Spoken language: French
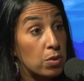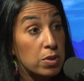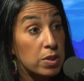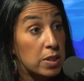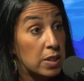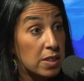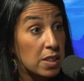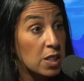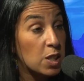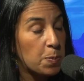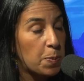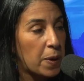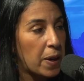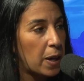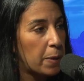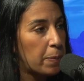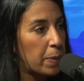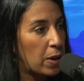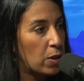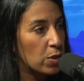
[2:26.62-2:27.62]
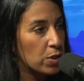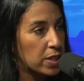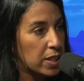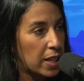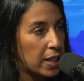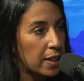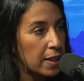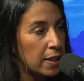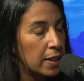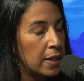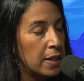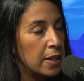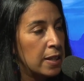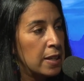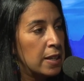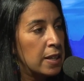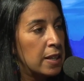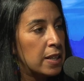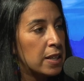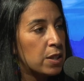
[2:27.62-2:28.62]
des experts à part entière
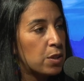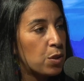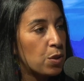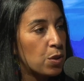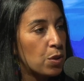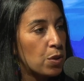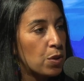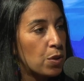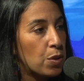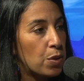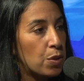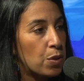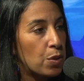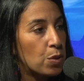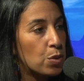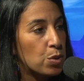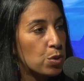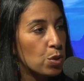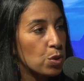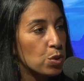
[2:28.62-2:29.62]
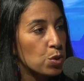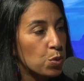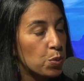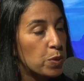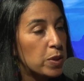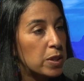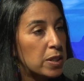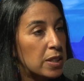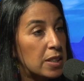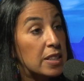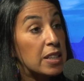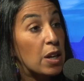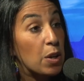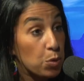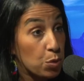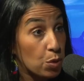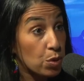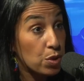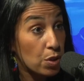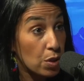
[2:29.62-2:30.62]
et que euh, aujourd'hui il y a
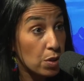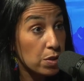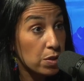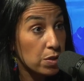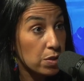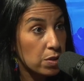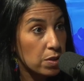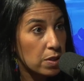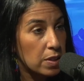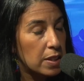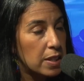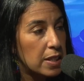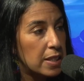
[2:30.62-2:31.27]
urgence.